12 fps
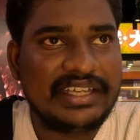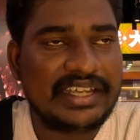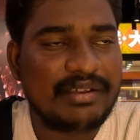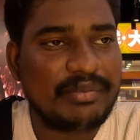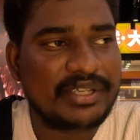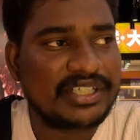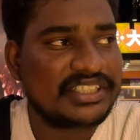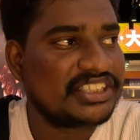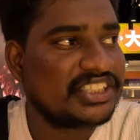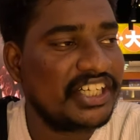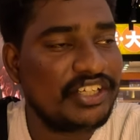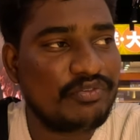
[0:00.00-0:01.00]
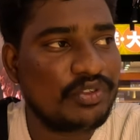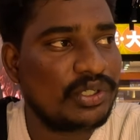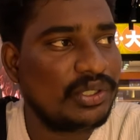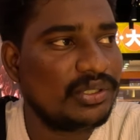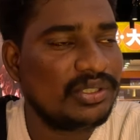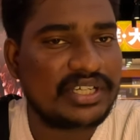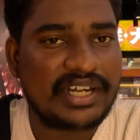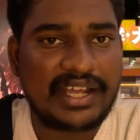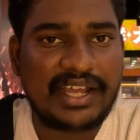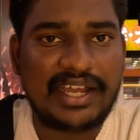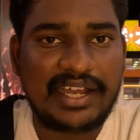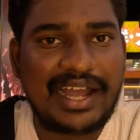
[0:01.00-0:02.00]
ఇంకా మీకు స్ట్రీట్ ఫుడ్లు ఇక్కడ
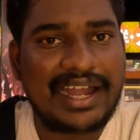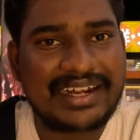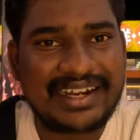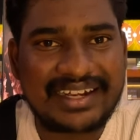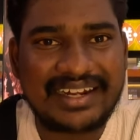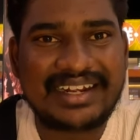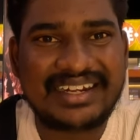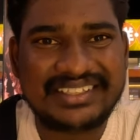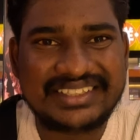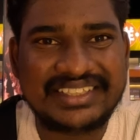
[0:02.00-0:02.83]
అక్కడక్కడక్కడ